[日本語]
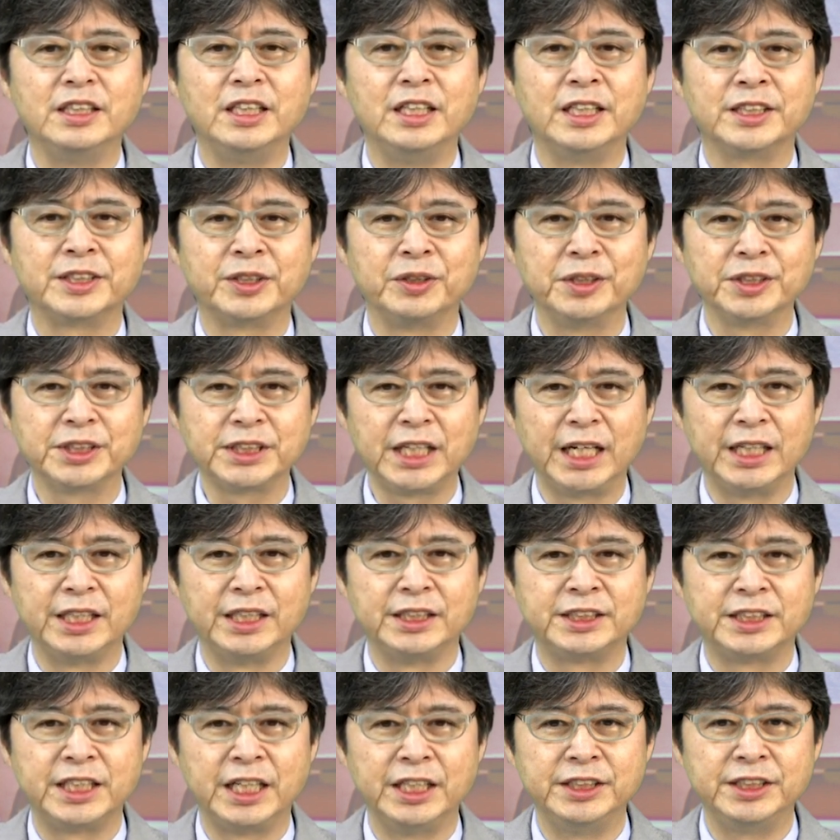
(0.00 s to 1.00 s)
その際
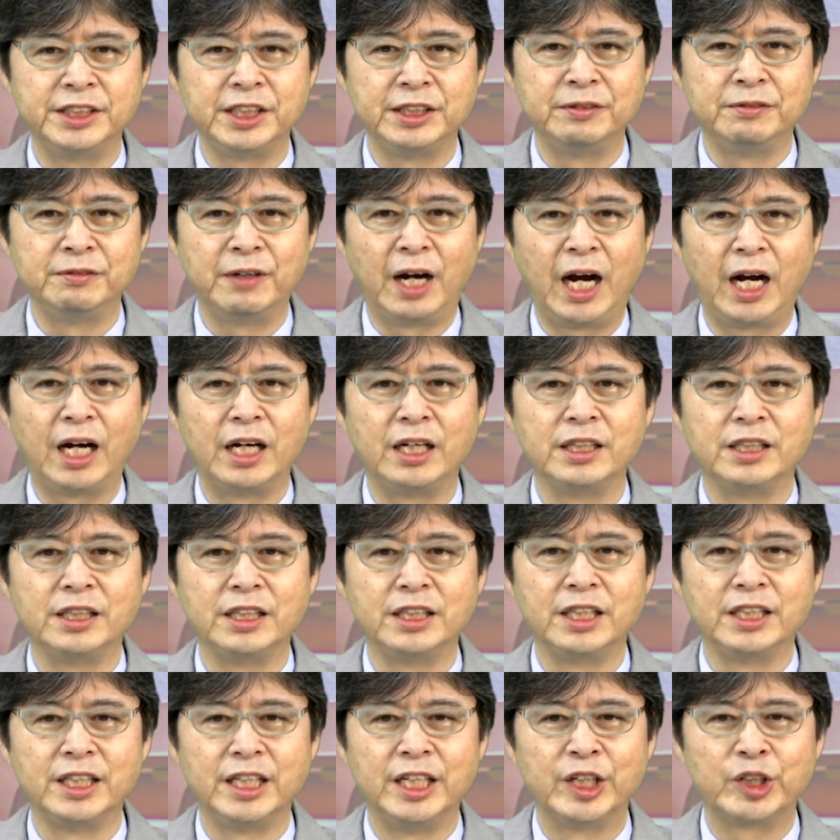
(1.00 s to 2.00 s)
先人は
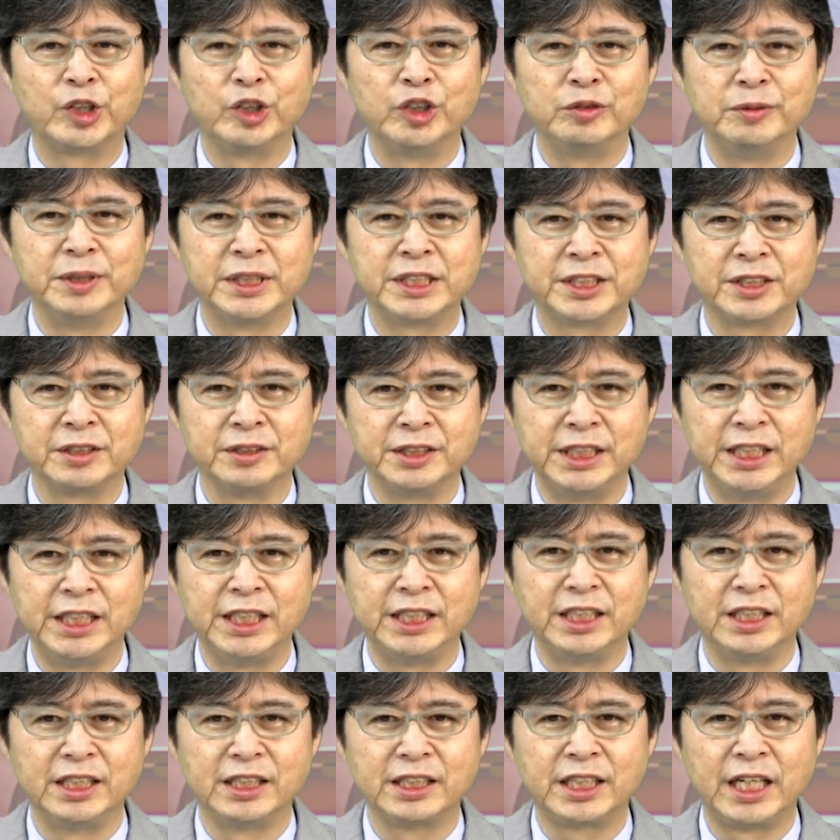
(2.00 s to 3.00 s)
エコノミクス
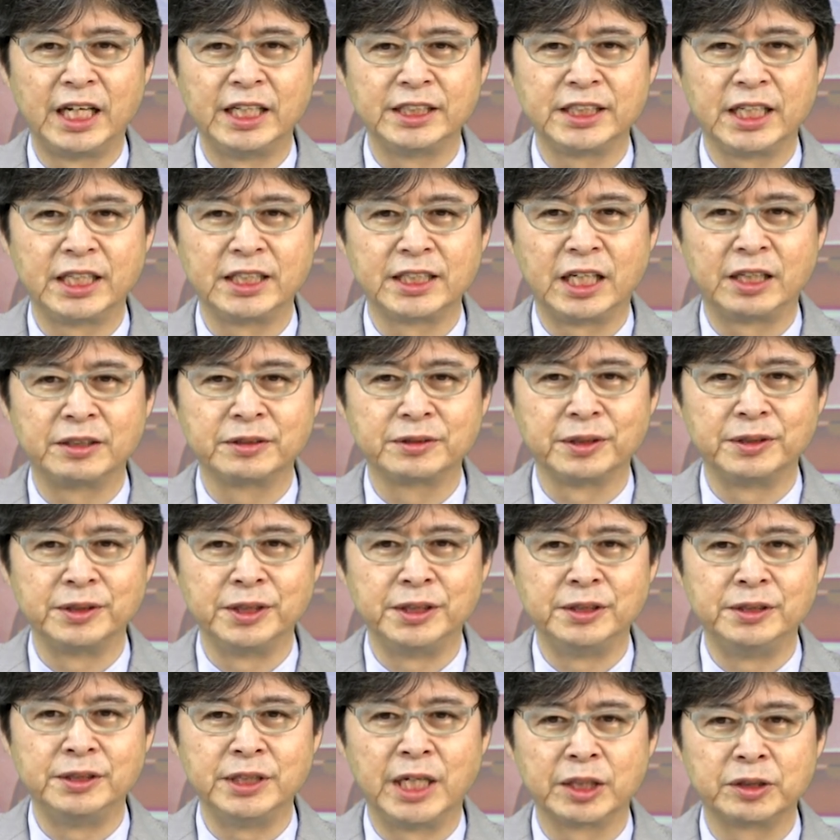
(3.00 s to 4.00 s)
に経済学と
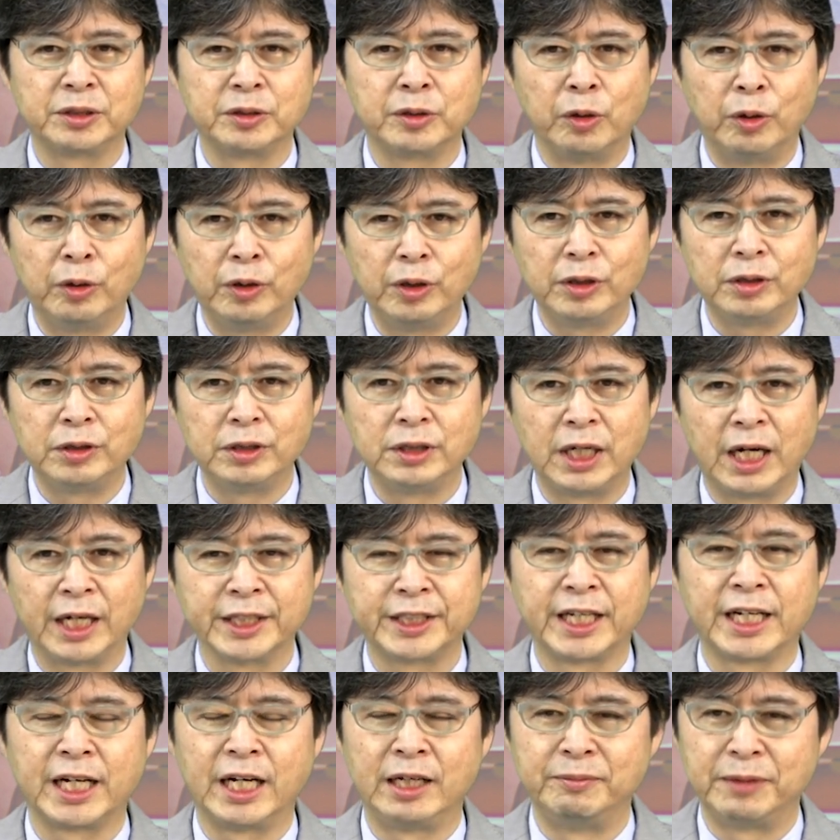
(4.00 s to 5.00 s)
いう訳語をあ
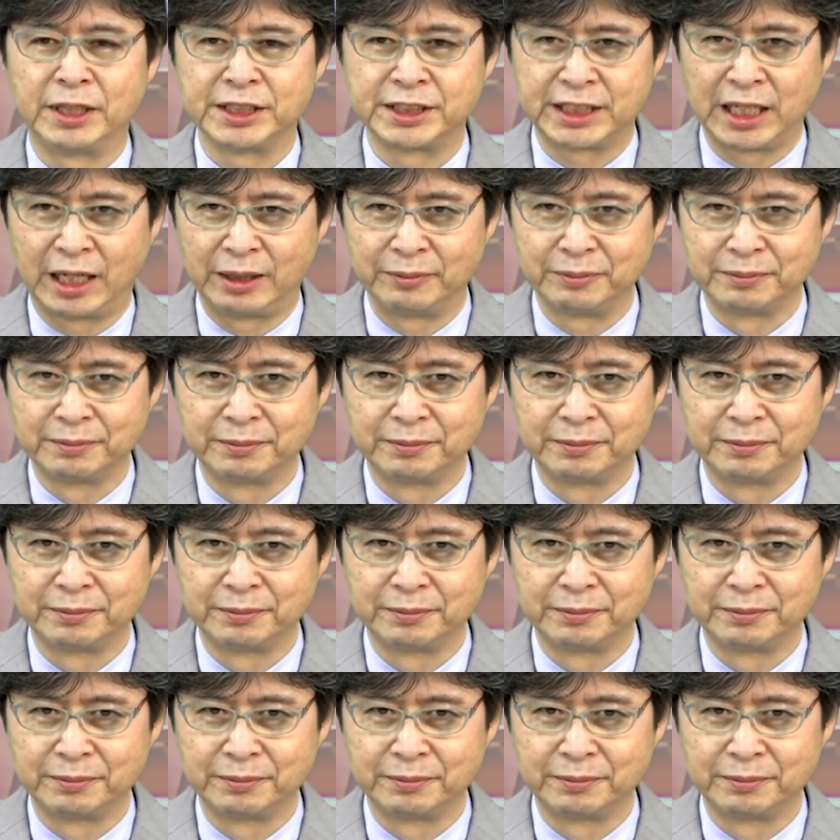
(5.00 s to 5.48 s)
てがいました